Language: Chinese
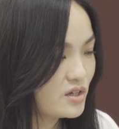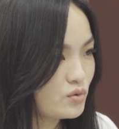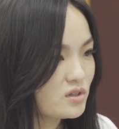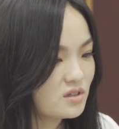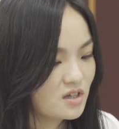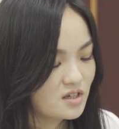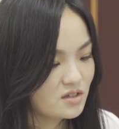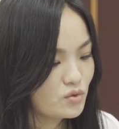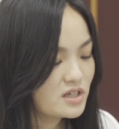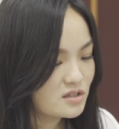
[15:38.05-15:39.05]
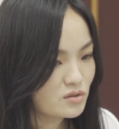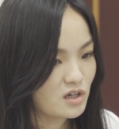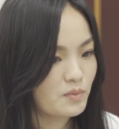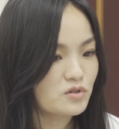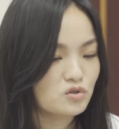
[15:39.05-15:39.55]
因为因为像这种
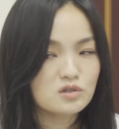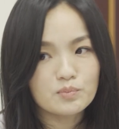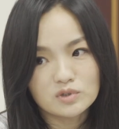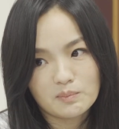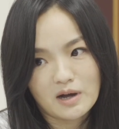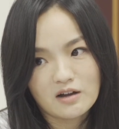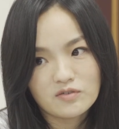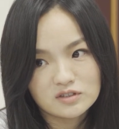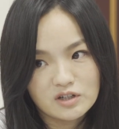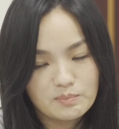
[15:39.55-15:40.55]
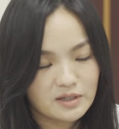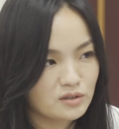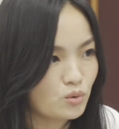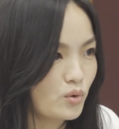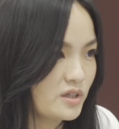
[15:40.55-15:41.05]
小朋友你就是不能把他放到一般
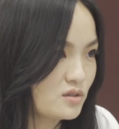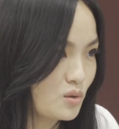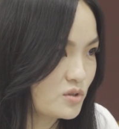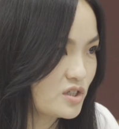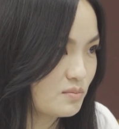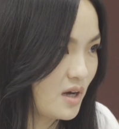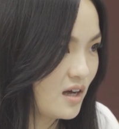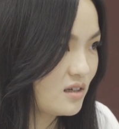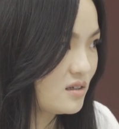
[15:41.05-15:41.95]
的托婴中心嘛，